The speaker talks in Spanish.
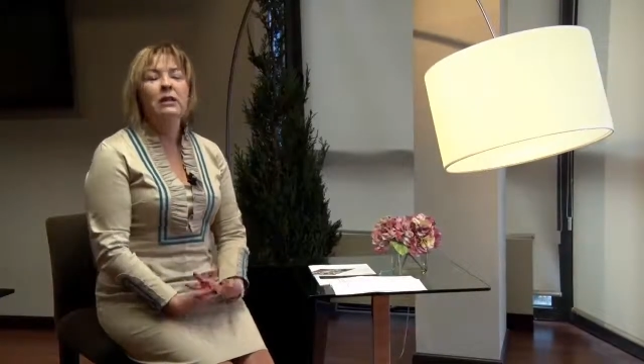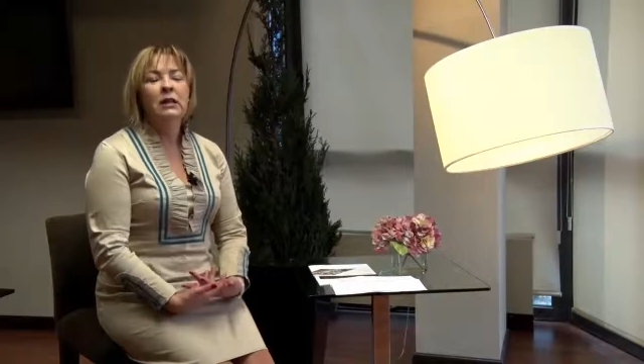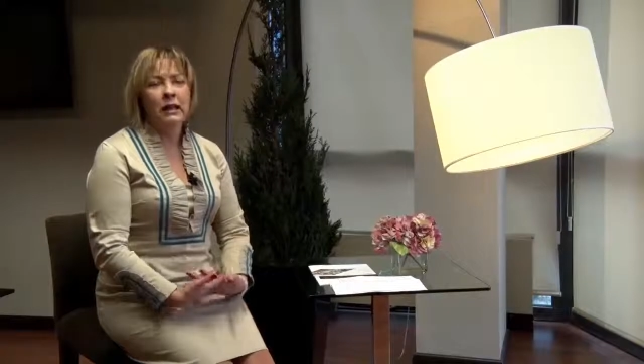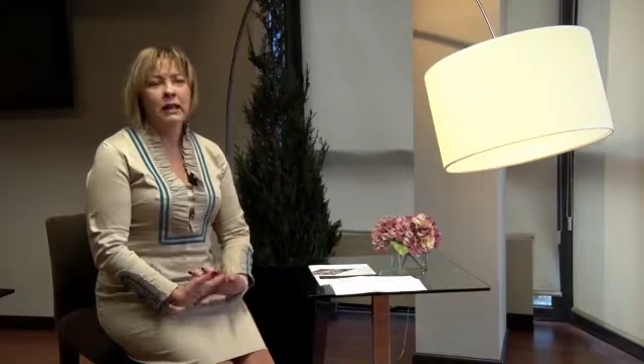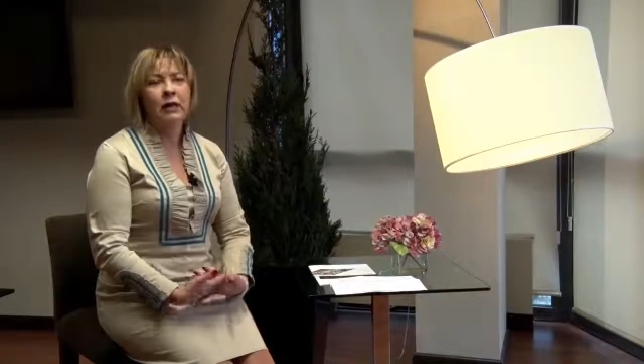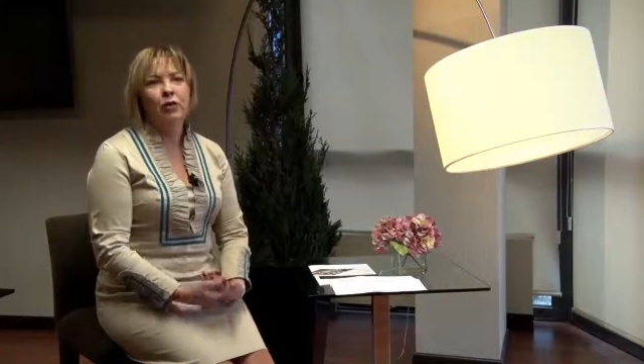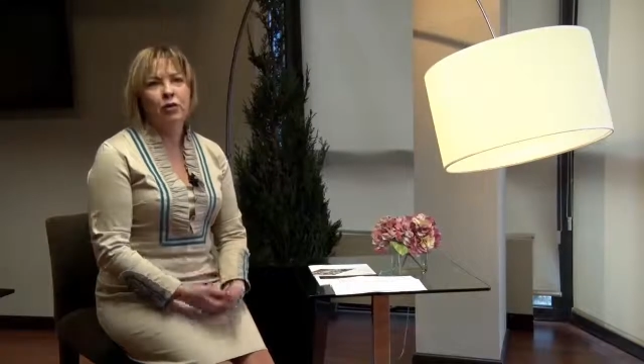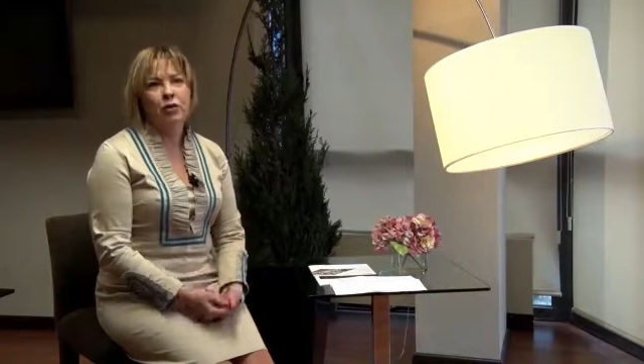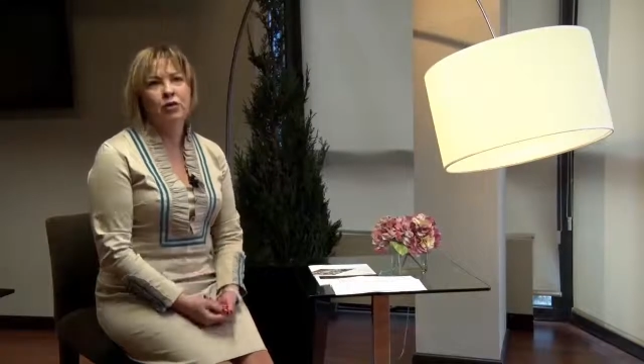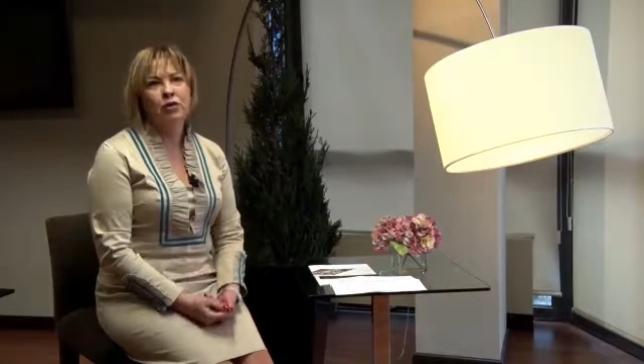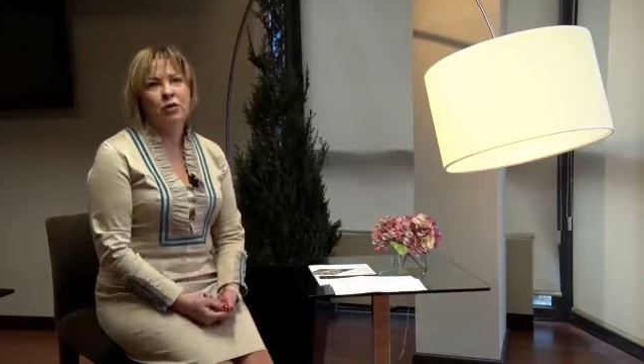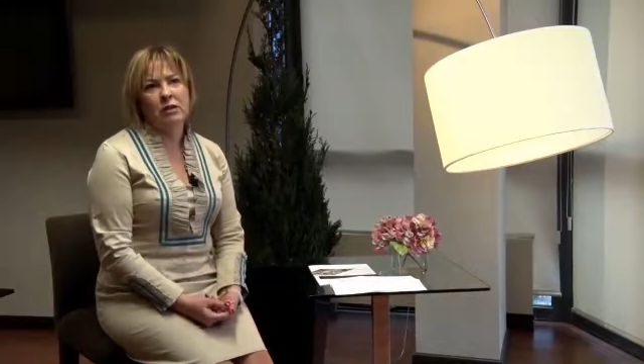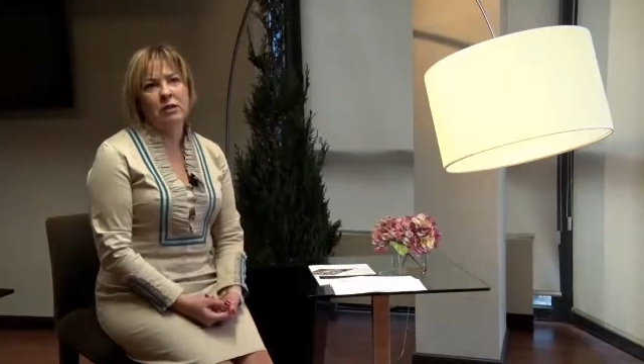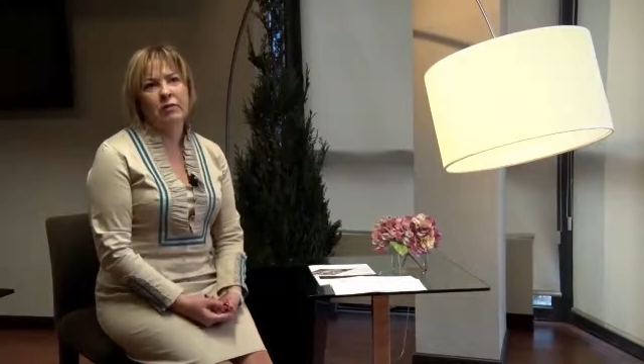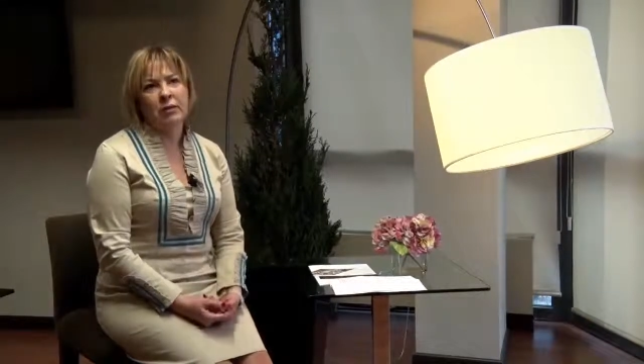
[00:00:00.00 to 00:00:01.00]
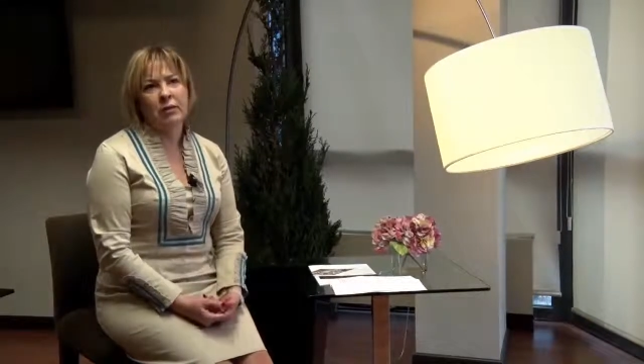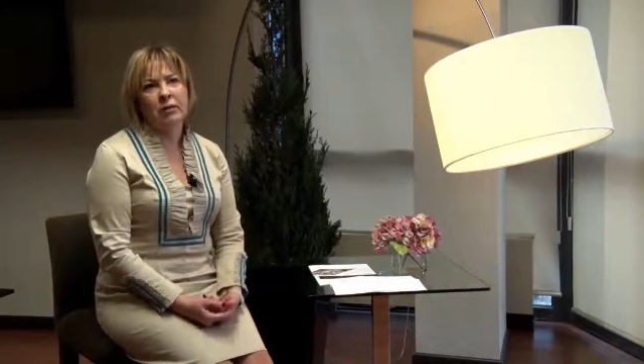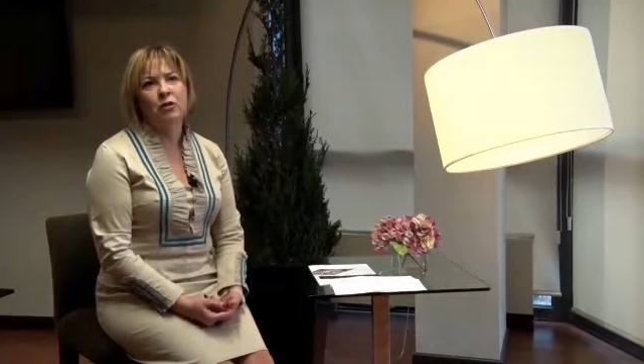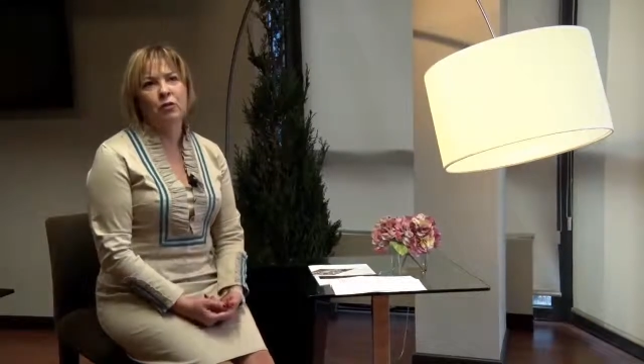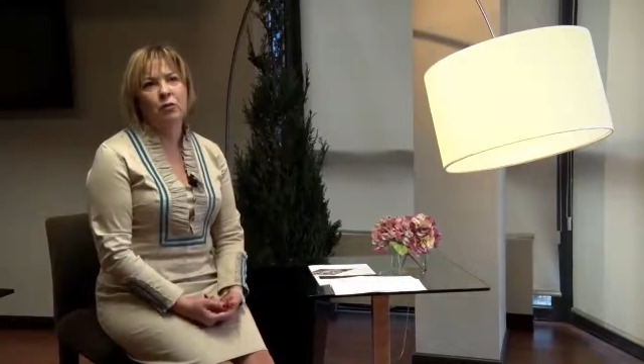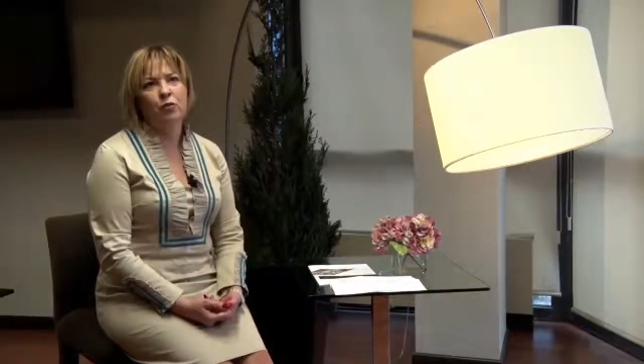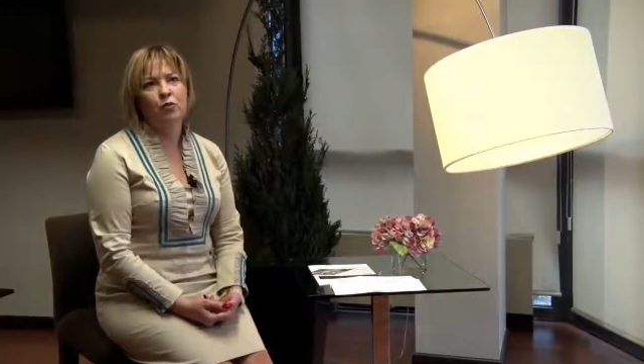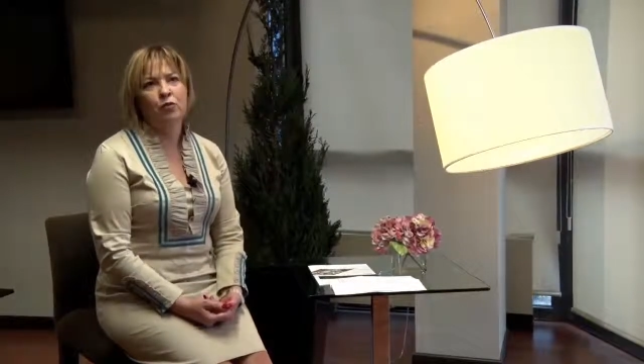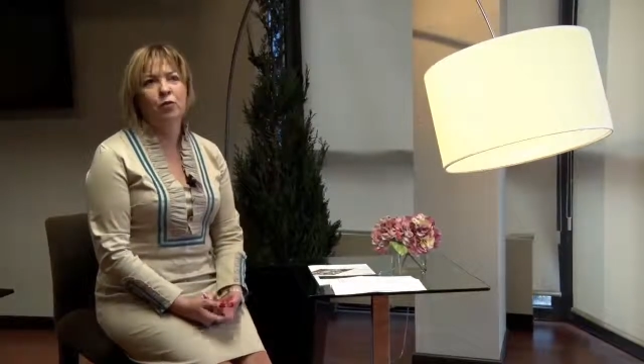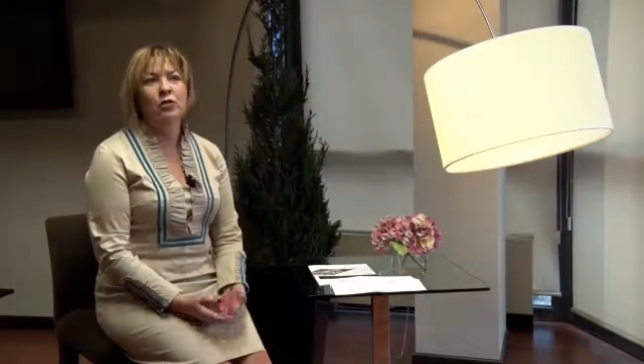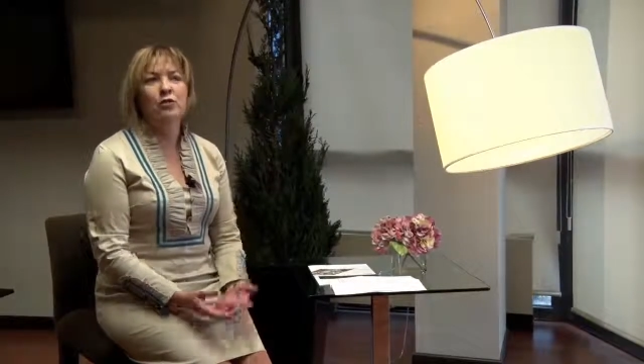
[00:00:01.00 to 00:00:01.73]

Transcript: Y creo que eso nos está afectando mucho.